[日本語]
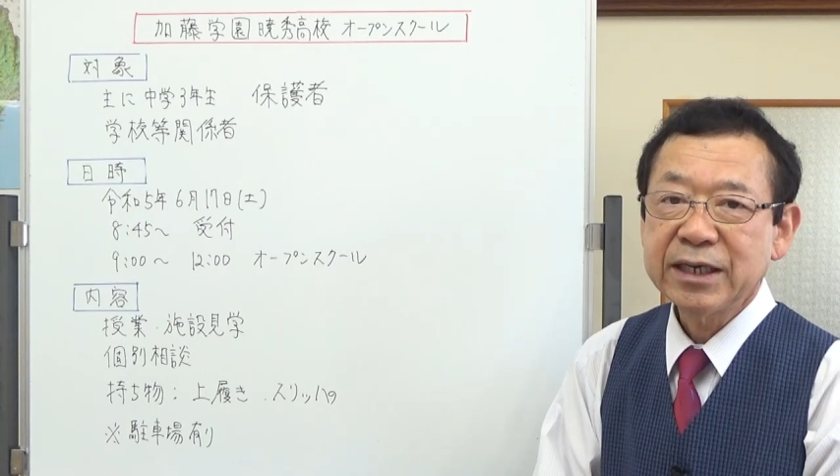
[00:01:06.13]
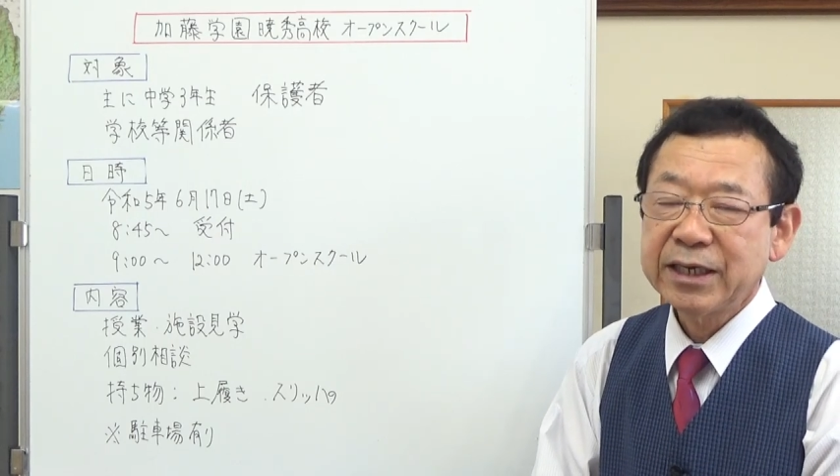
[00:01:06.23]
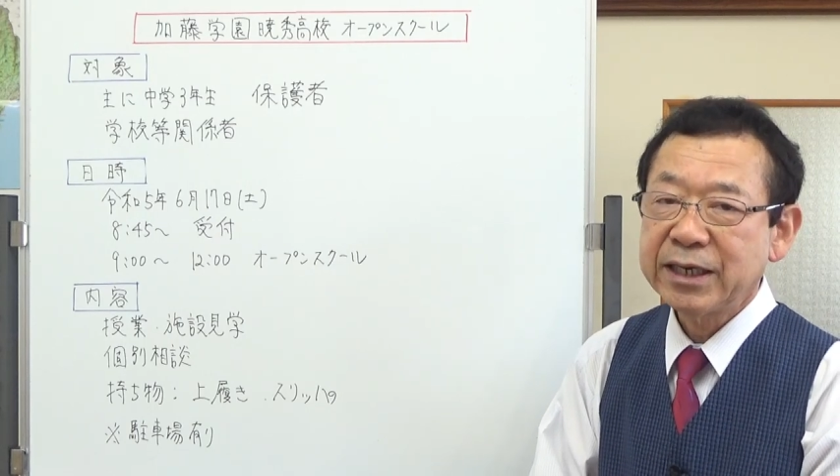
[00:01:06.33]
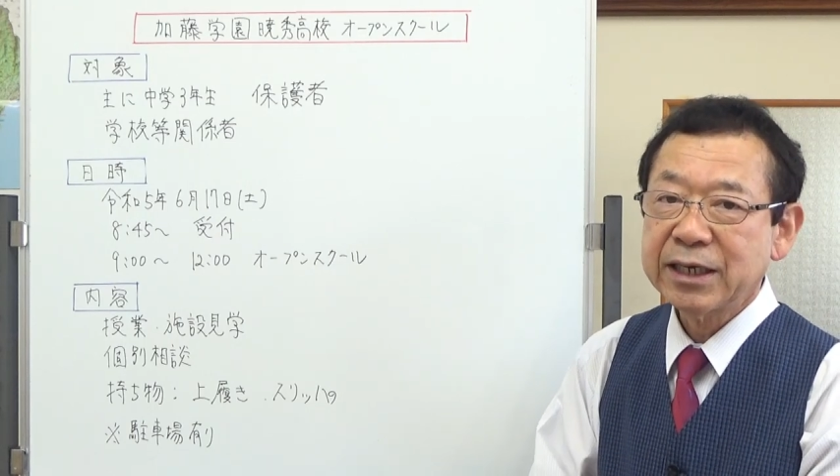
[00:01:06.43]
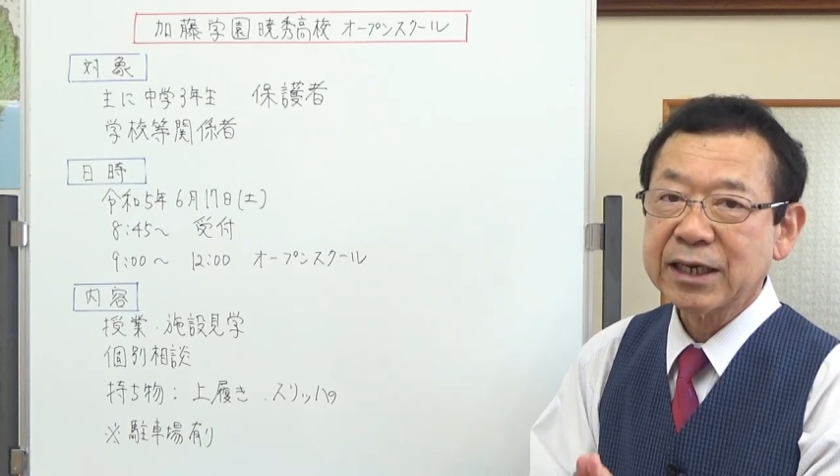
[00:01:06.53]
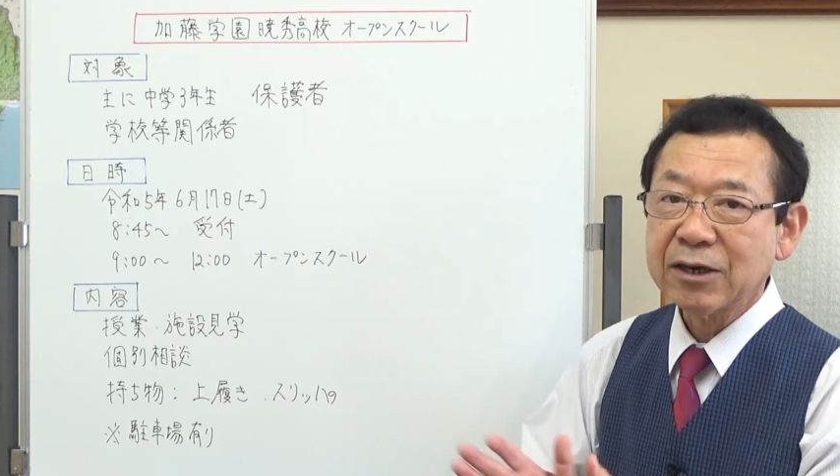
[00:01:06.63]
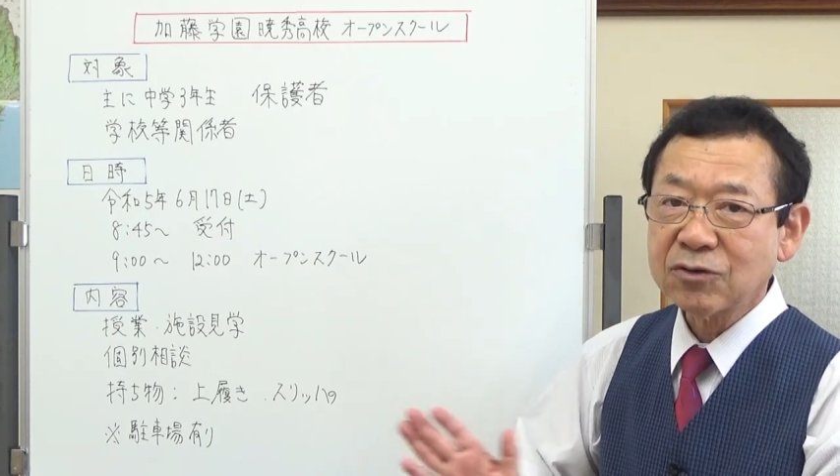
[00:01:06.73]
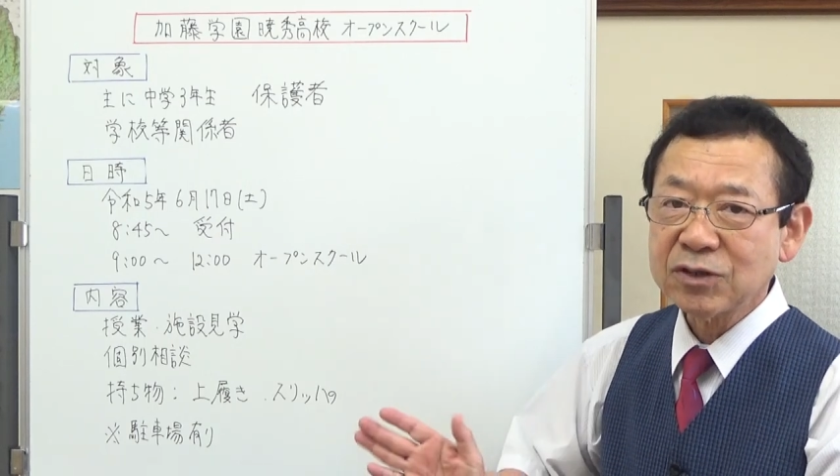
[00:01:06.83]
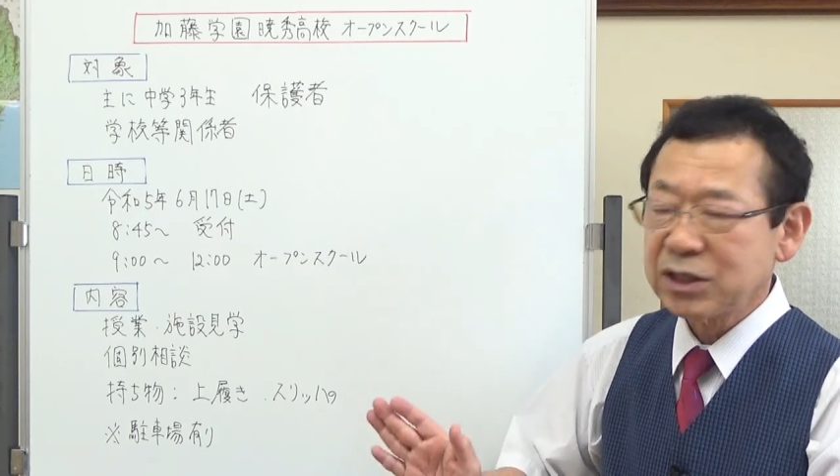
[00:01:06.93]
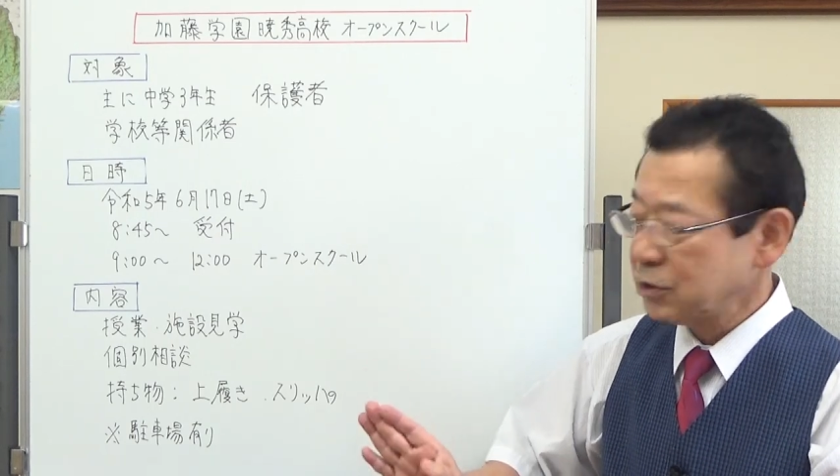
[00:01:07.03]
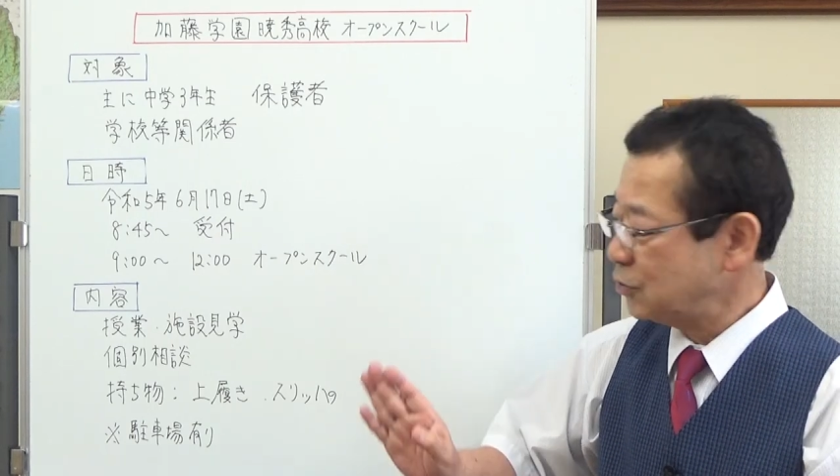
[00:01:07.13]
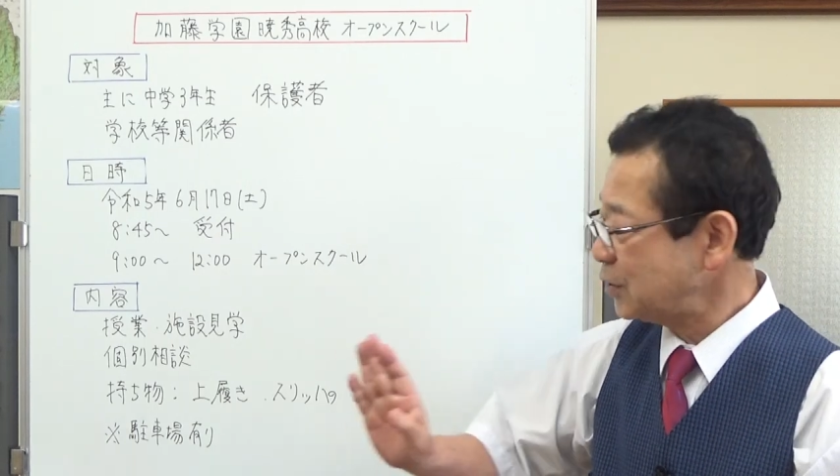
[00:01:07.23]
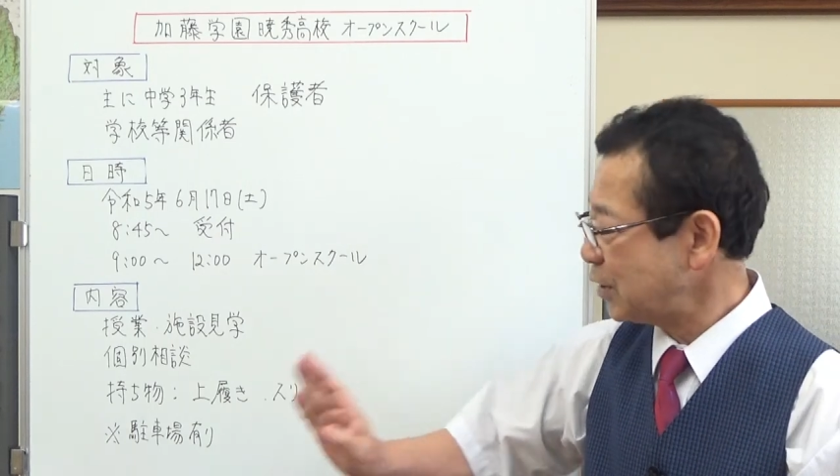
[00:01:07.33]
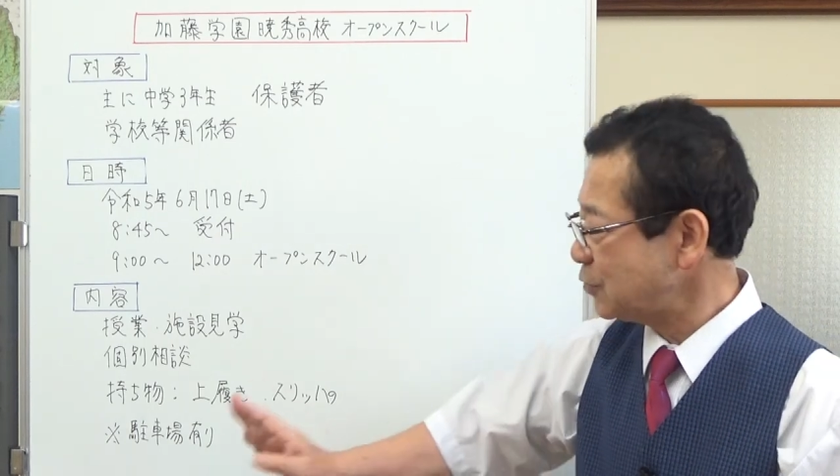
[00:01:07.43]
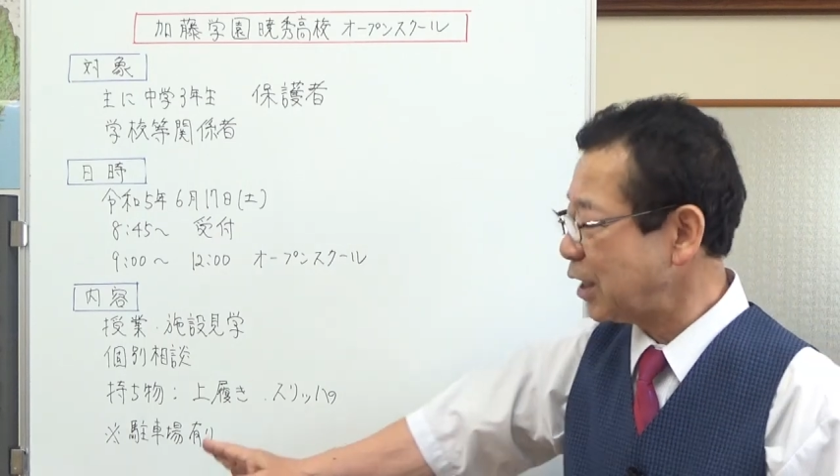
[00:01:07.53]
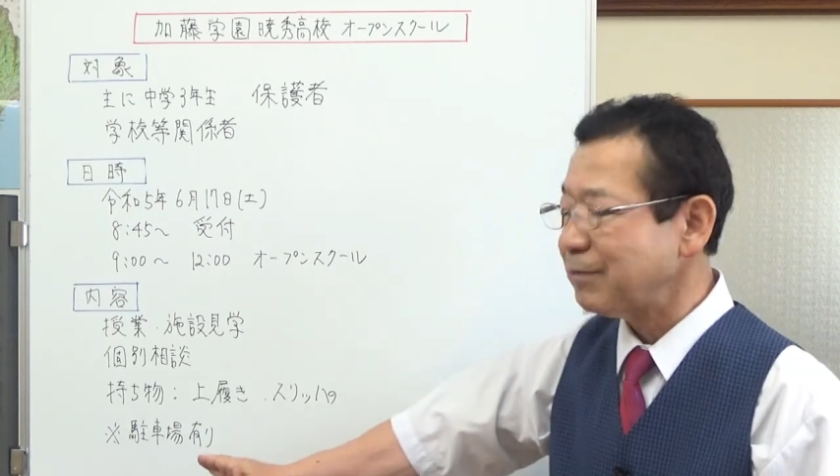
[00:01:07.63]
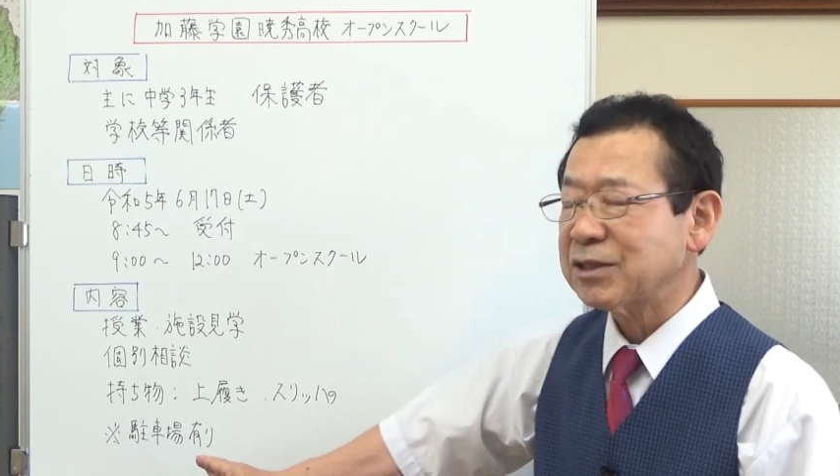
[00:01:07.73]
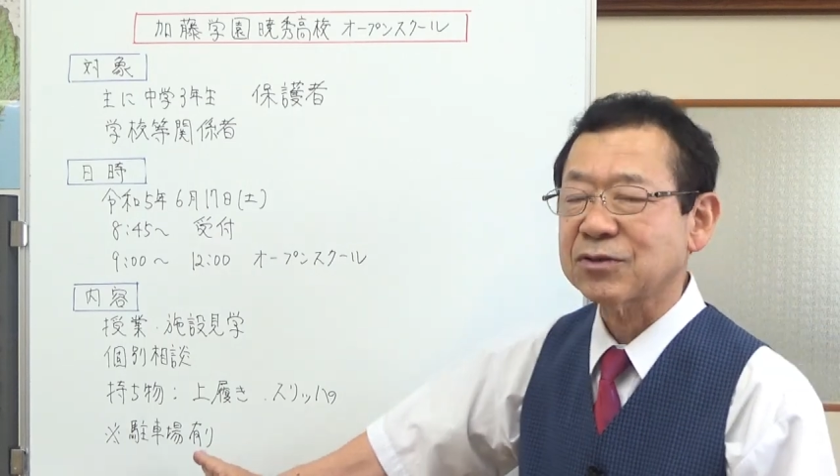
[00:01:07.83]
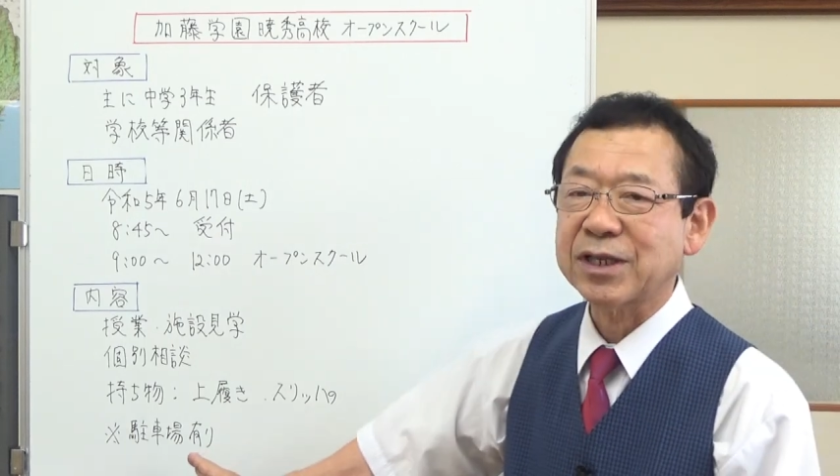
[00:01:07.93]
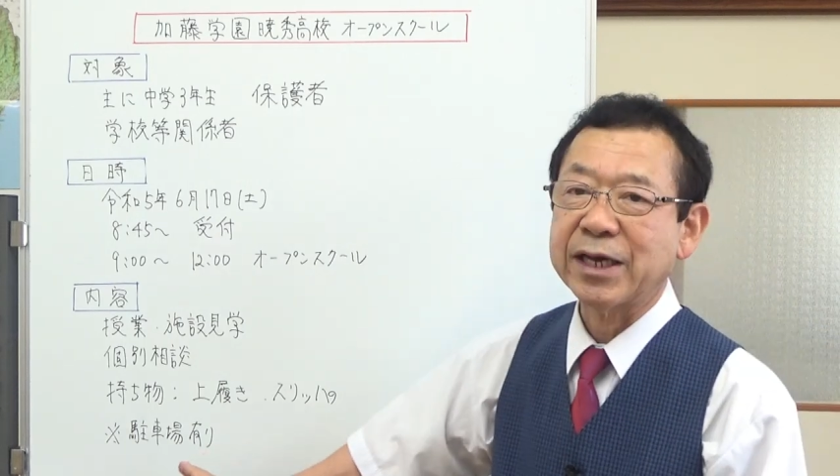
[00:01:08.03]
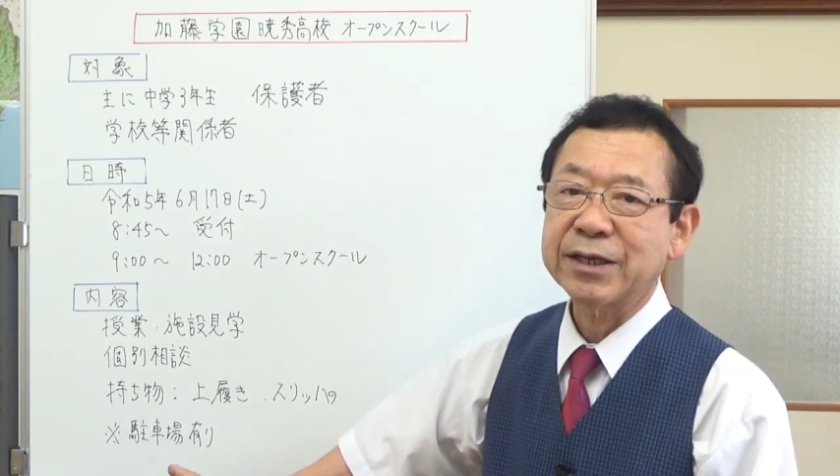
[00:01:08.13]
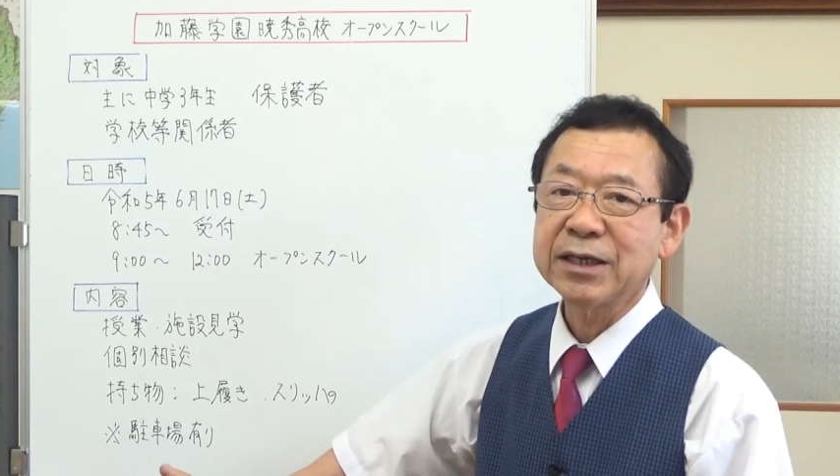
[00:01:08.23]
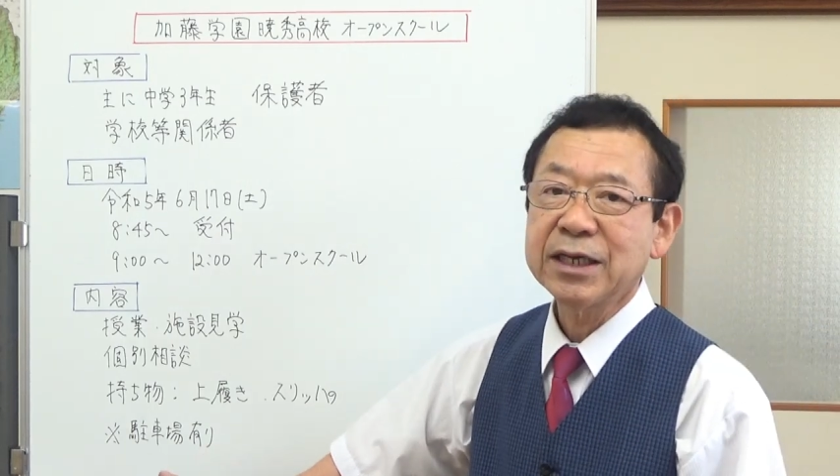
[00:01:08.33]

えー、学校に駐車場がありますので、